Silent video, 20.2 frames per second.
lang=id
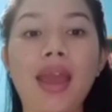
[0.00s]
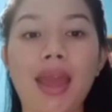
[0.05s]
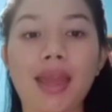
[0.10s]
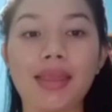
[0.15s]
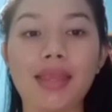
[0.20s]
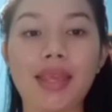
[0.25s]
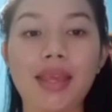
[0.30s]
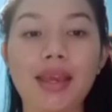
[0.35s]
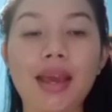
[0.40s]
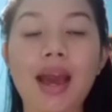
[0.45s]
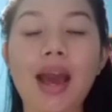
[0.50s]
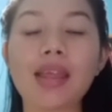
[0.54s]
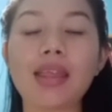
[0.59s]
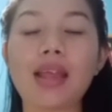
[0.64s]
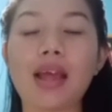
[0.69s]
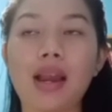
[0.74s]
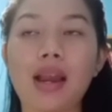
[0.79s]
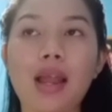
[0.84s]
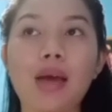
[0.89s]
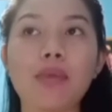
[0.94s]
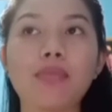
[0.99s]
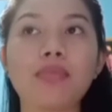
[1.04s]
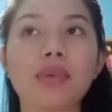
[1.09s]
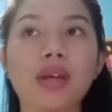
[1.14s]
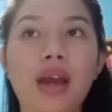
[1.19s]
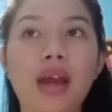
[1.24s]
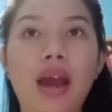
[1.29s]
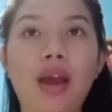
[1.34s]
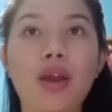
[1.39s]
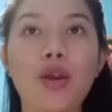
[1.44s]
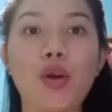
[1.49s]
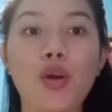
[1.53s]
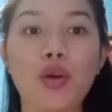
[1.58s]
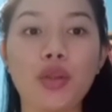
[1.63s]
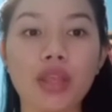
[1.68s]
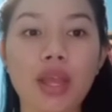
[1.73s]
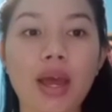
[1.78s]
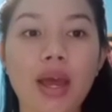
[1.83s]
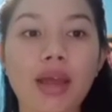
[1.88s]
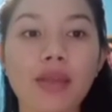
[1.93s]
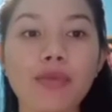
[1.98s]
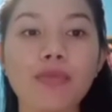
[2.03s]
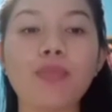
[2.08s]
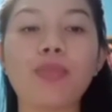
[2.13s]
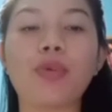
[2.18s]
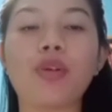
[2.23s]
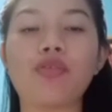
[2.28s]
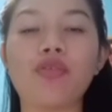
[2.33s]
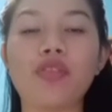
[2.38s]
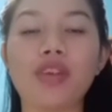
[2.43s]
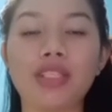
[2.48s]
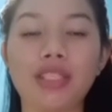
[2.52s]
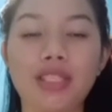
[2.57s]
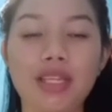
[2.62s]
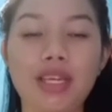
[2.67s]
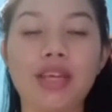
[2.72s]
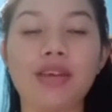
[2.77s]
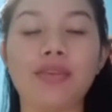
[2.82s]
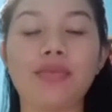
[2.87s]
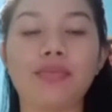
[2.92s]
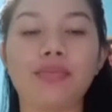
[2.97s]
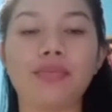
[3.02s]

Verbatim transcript: etika dalam keanggotaan profesi.